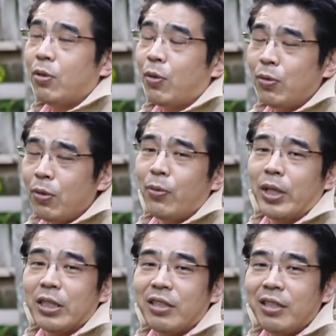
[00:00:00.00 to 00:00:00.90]
ことと
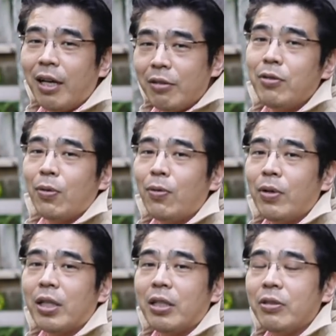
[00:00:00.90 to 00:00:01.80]
は違うとこ
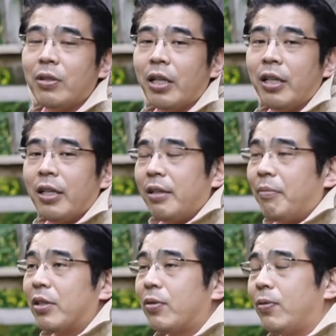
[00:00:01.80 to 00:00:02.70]
ろが理由でね、
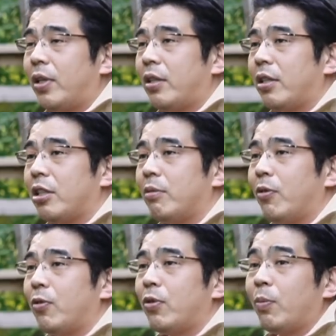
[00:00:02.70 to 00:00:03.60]
まあ、そうなってし
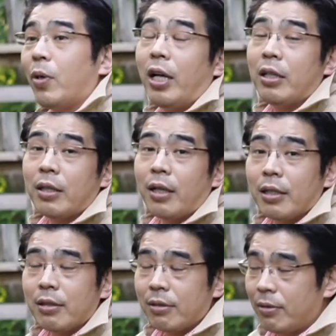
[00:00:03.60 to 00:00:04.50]
まうこともあったり
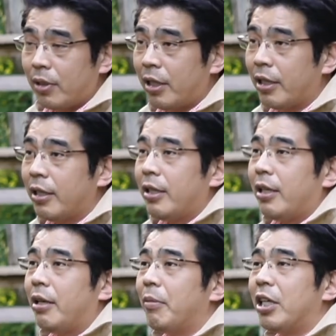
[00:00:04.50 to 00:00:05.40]
するので、
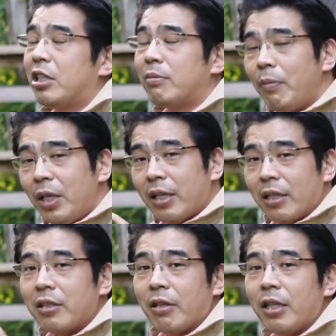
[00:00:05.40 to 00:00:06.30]
えー、まあ1番目に
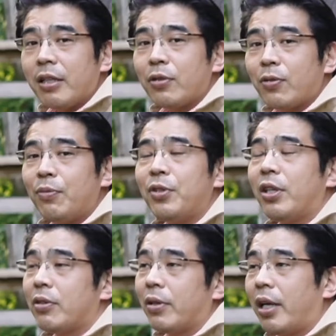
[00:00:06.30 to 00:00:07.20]
関してはね多少
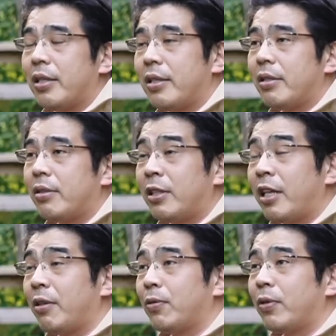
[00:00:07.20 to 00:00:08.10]
コミュニケーションで改善し
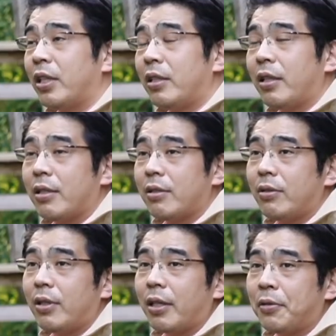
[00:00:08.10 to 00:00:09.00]
ていくことはできたりする
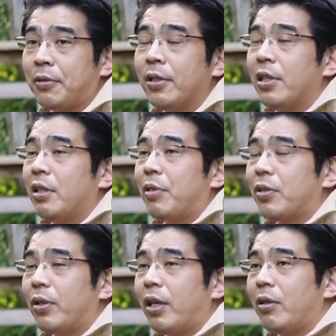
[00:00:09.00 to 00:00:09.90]
んだけど、まあ、
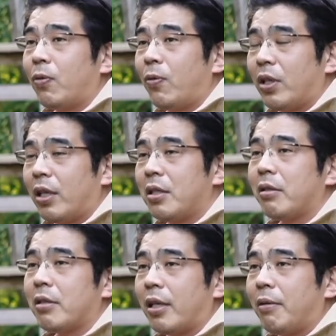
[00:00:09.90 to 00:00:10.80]
それ以外のところに関し
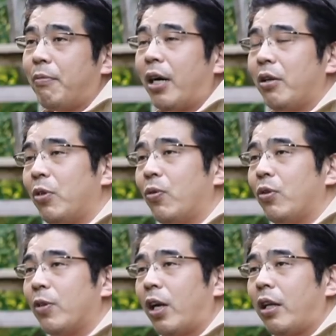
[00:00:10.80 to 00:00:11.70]
てはさ、まあ、ある意味どう
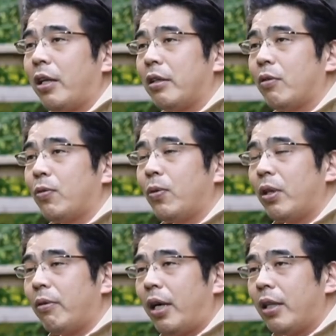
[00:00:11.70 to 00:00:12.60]
にもならないこと
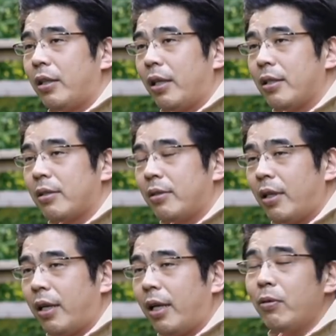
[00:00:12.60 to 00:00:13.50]
ではあったりするん
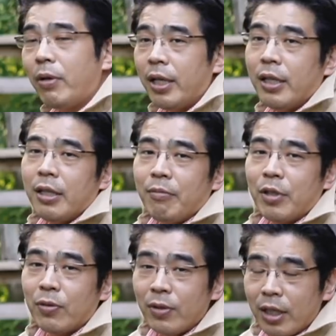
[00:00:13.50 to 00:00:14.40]
だがあとはま
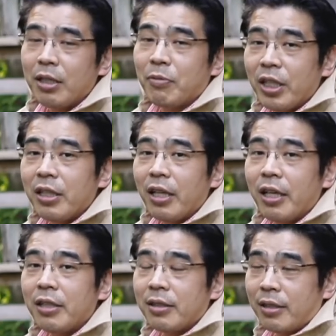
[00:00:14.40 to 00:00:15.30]
あ、その中でもね、
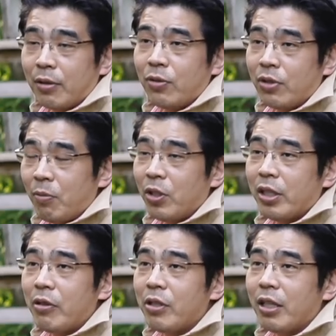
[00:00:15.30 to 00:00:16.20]
えいくつか途中でも言っ
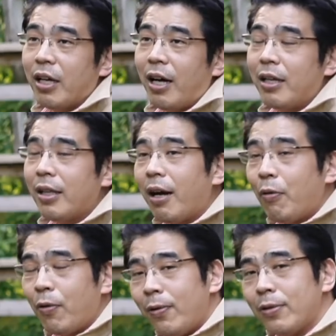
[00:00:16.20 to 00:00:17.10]
たようにあなたが
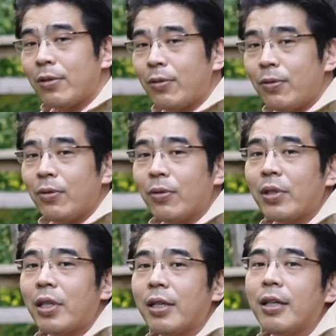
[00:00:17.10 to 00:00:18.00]
フォローすることによっ
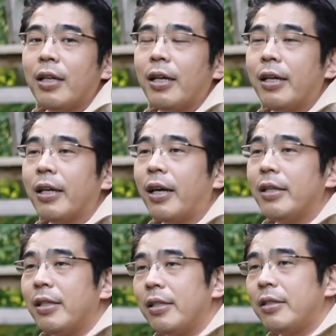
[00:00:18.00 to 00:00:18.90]
て、え
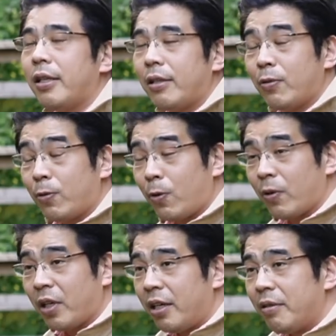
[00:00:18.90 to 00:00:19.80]
改善していくことと
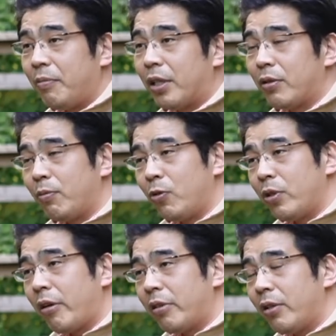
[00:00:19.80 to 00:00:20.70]
か、まあ、その問
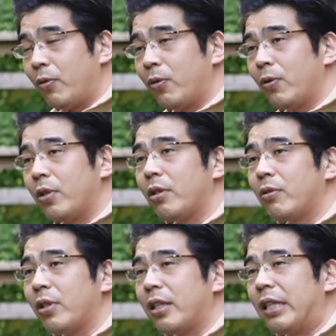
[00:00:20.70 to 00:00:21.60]
題をね乗り越えていく
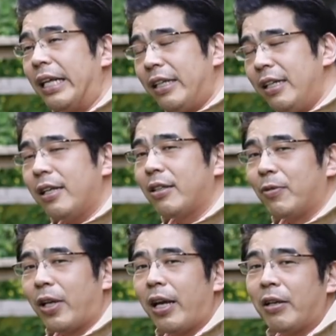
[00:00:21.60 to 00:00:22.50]
ことができなく
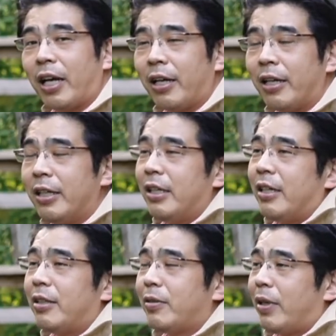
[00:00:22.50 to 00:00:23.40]
もないから
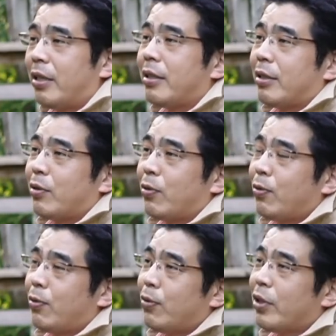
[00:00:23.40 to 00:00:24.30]
あとはあなたはそ
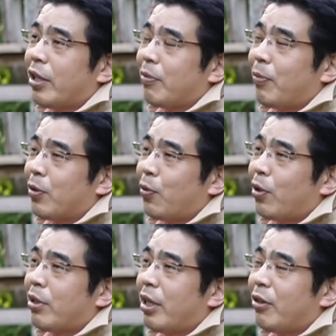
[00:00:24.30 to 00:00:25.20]
こをね、まあ、ど
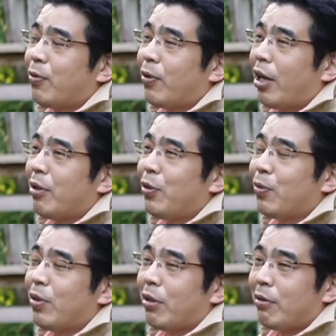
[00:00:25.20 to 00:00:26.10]
れぐらいこう歩み
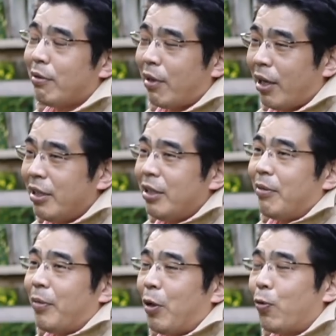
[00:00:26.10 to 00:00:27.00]
寄ってというか、
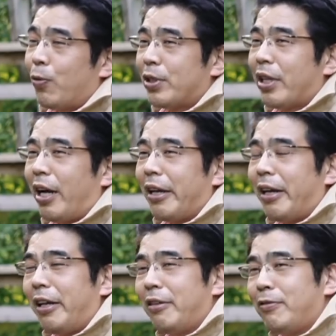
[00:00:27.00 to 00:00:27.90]
まあ、フォローしてあげ
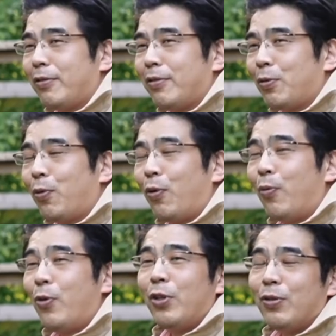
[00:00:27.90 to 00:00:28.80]
られると
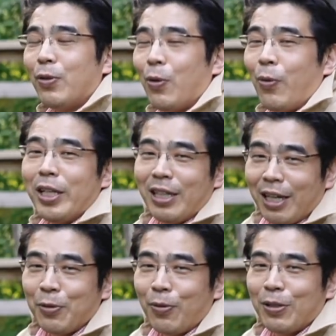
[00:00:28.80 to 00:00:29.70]
思えるお相手
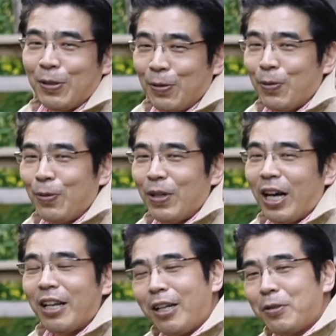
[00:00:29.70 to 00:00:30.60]
がどうかというところ
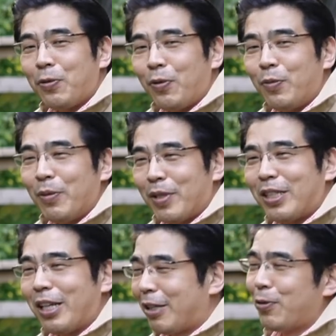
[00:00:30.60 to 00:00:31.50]
かなと思いま
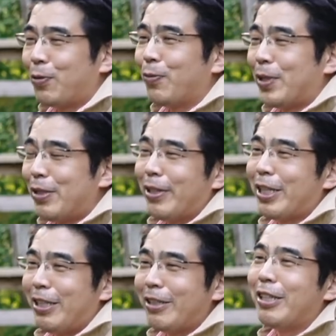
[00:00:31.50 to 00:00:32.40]
すいやそういうこと別に
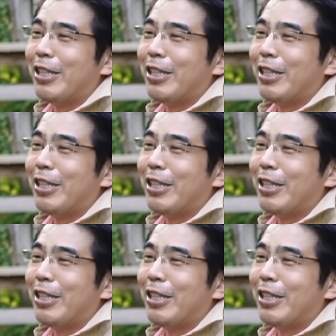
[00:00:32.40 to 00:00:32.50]
私しなく